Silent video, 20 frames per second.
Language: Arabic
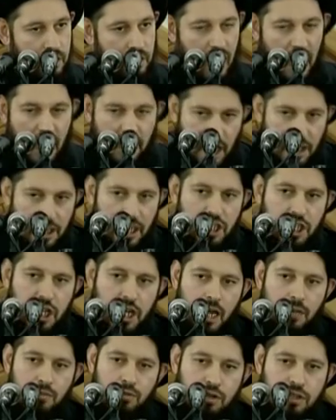هكذا
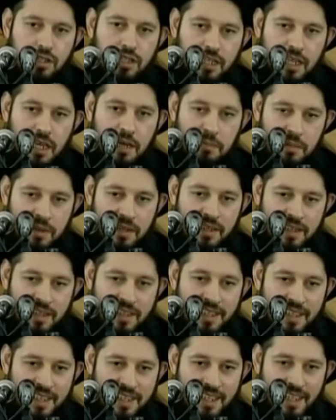جرائم ترتكب
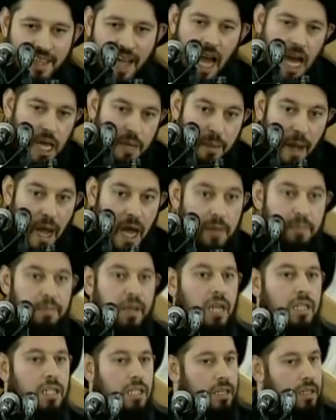حرب حرب
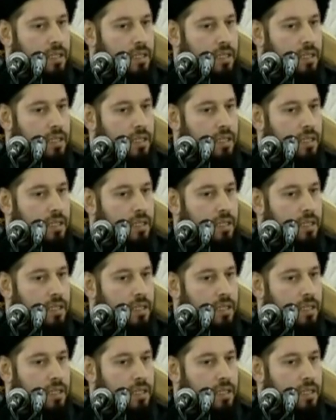يعني